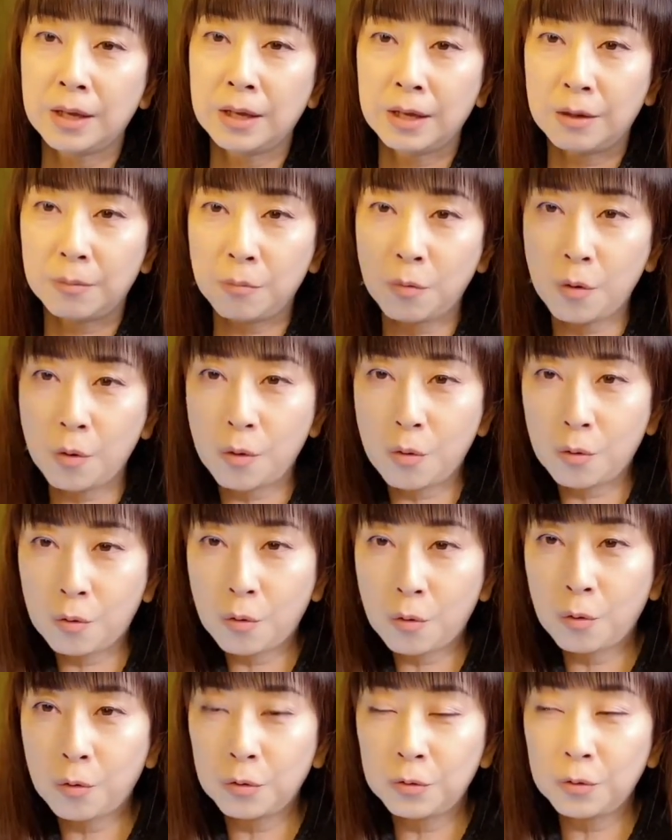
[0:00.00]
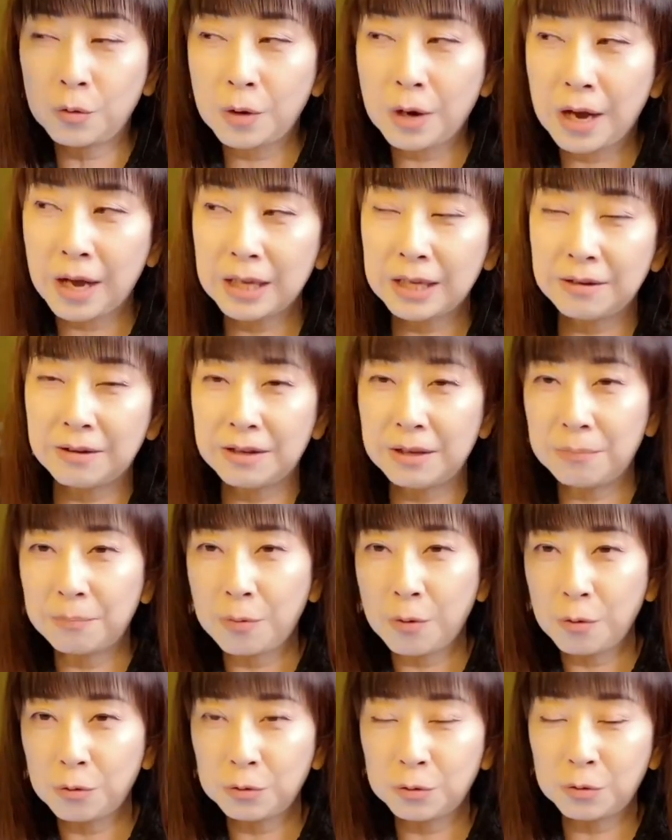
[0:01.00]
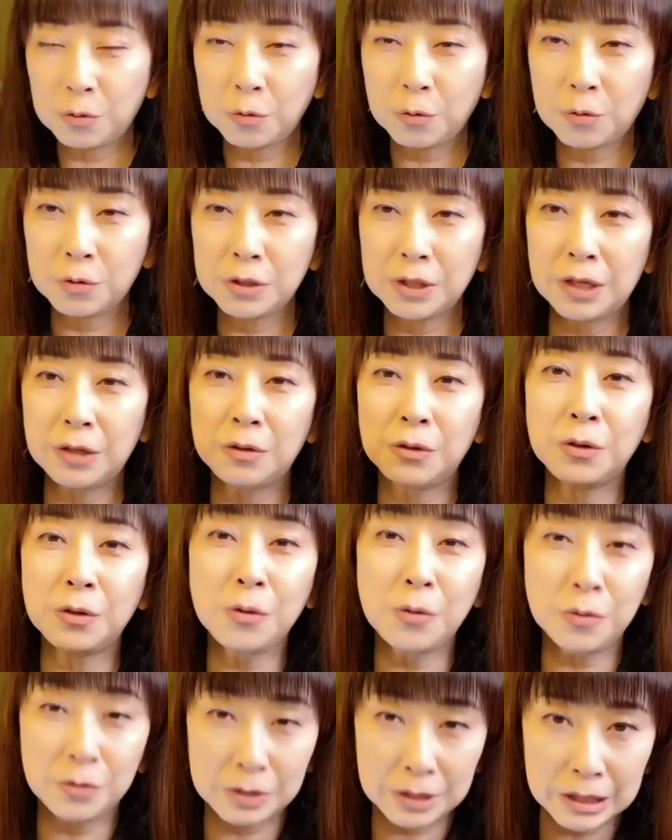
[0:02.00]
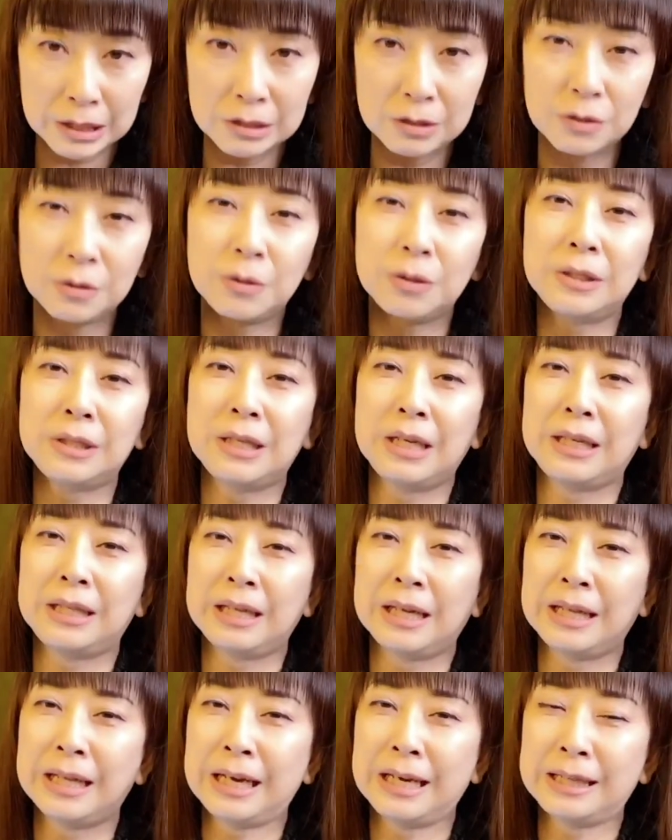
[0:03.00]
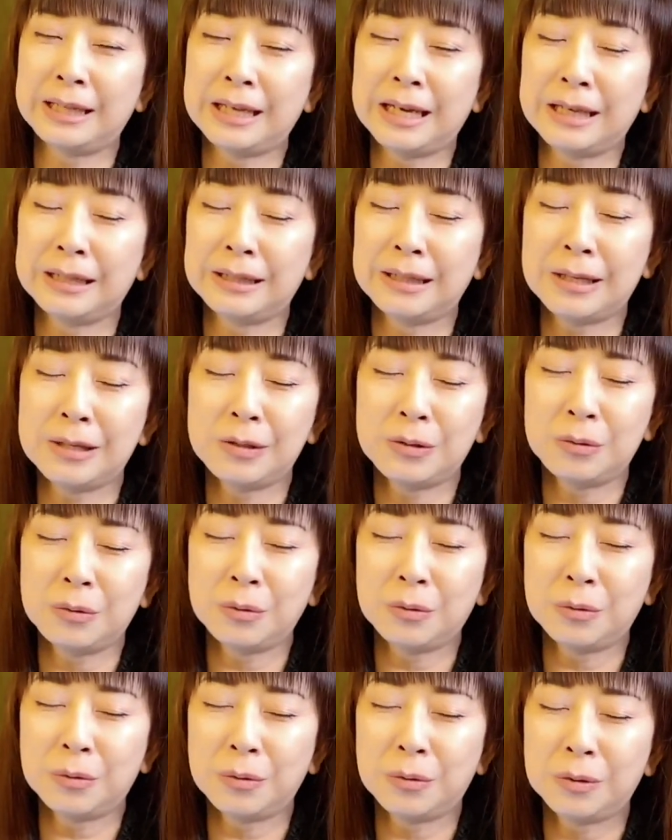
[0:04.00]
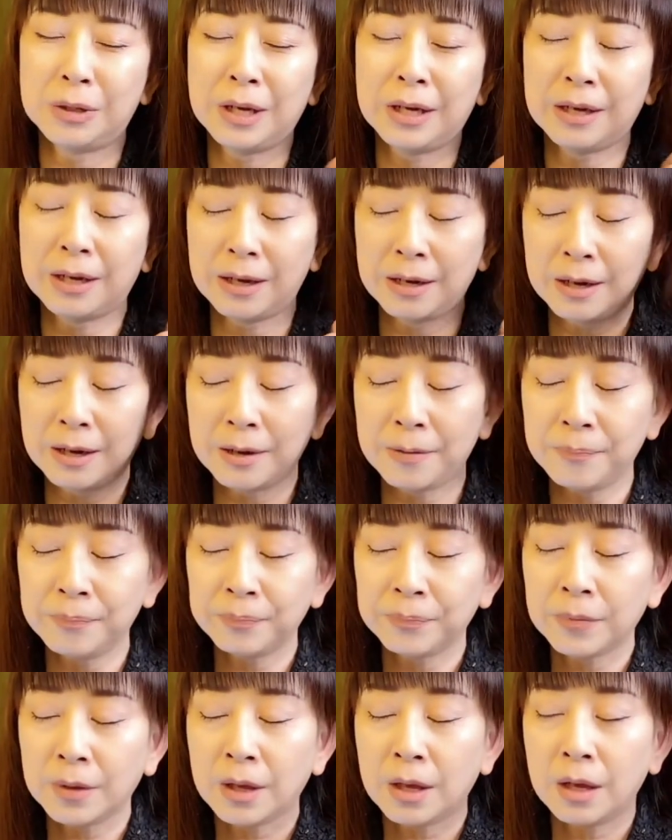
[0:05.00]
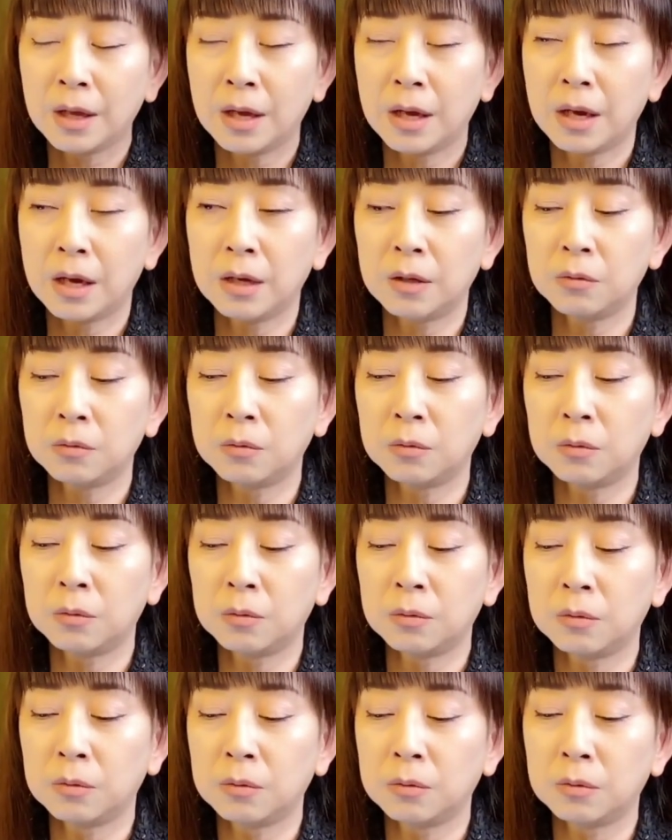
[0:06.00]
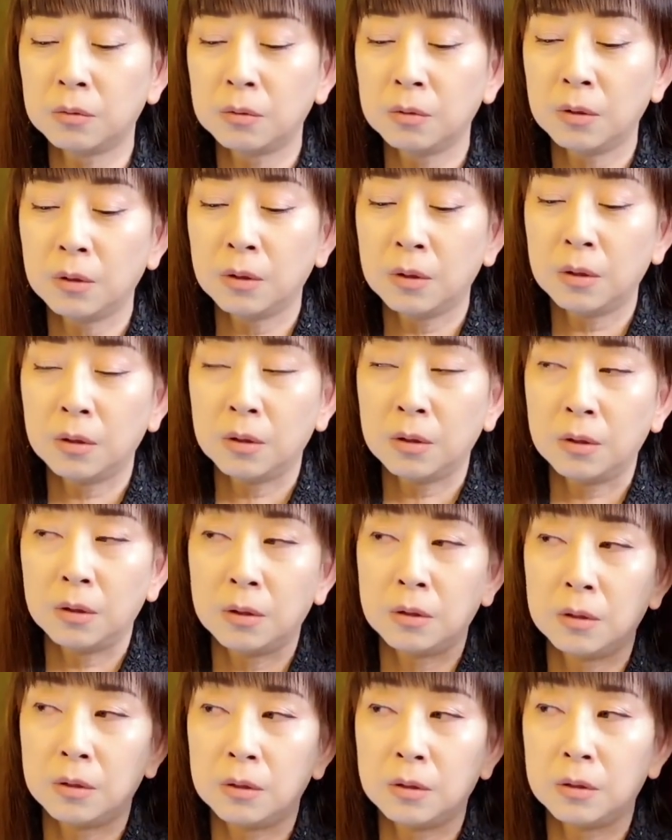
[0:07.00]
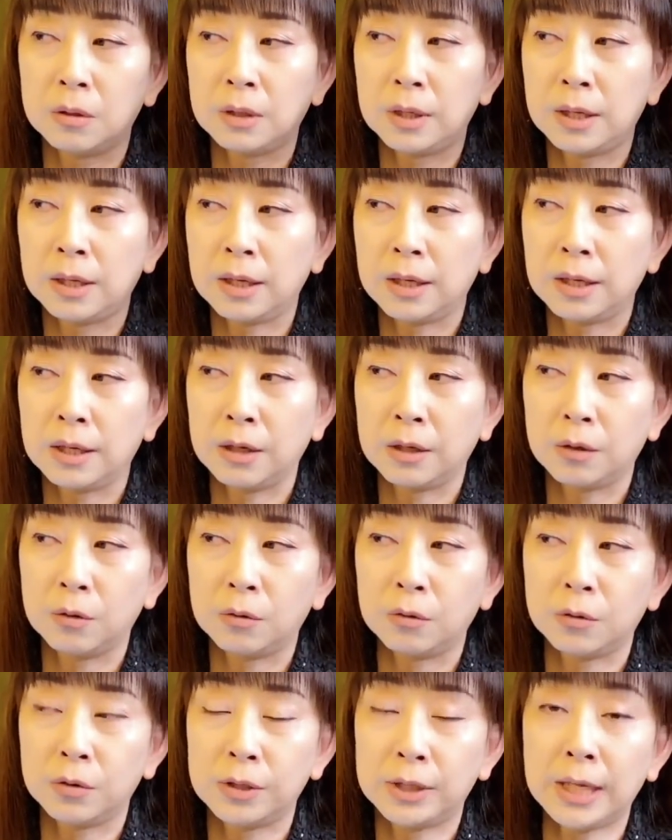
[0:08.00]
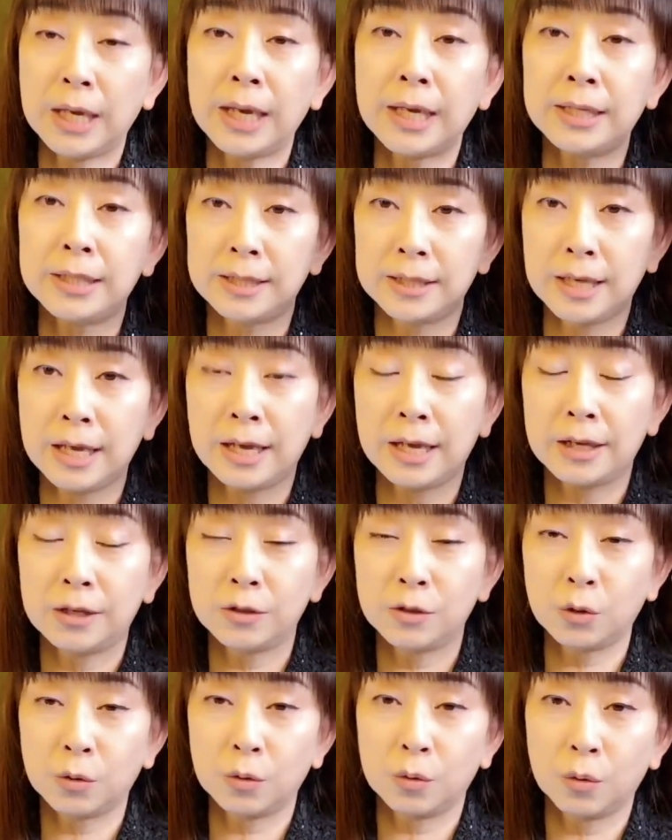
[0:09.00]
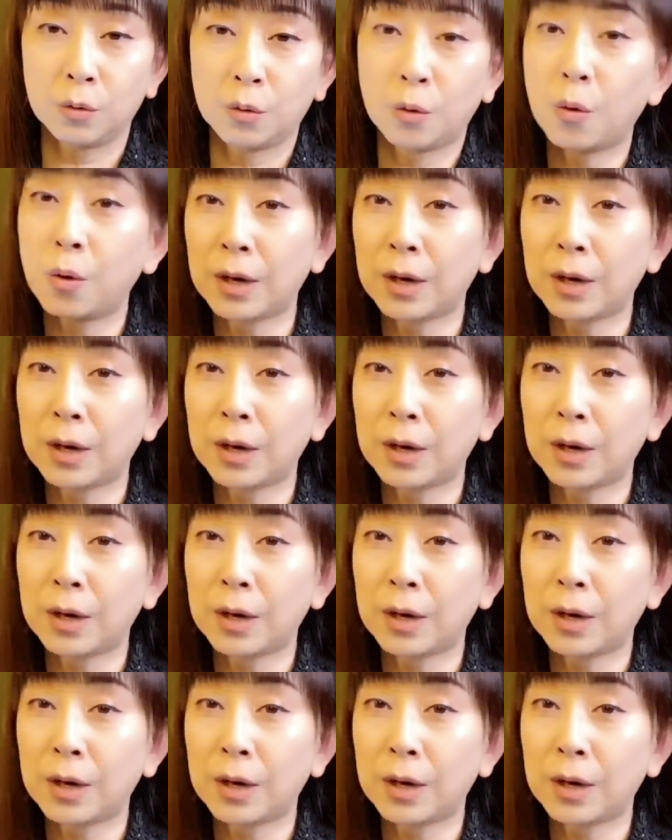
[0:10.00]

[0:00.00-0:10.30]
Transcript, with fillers: もうここのハイヤーにポンと乗せるように作っていただいたんですよだからあの、えー、ステージでちょっと豪